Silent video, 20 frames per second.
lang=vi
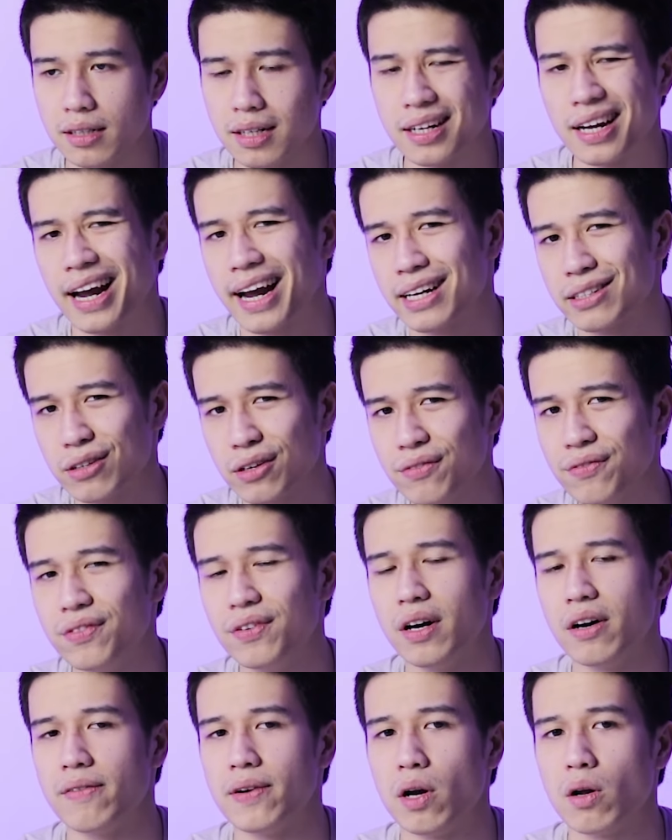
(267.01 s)
để nghe cho nó
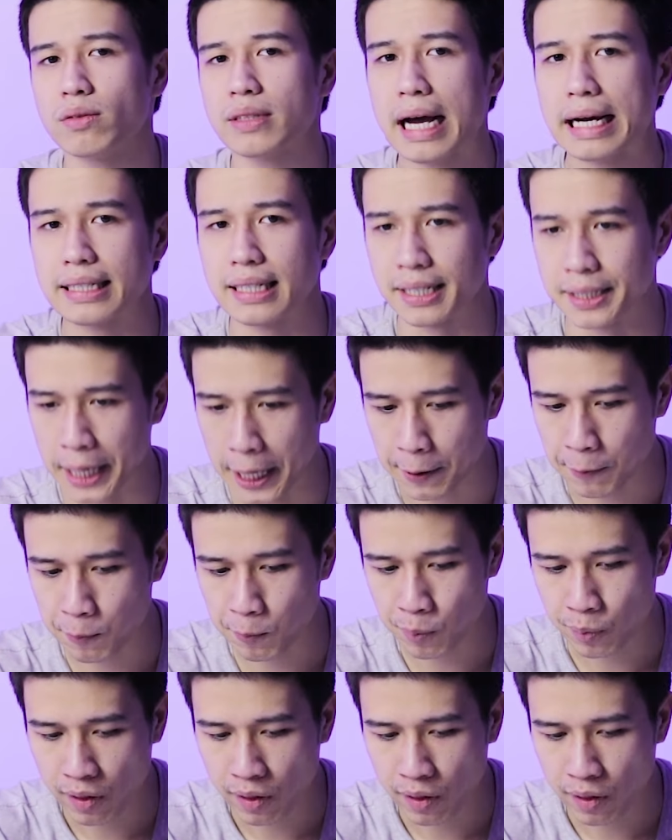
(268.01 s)
vừa với lỗ tai từng người.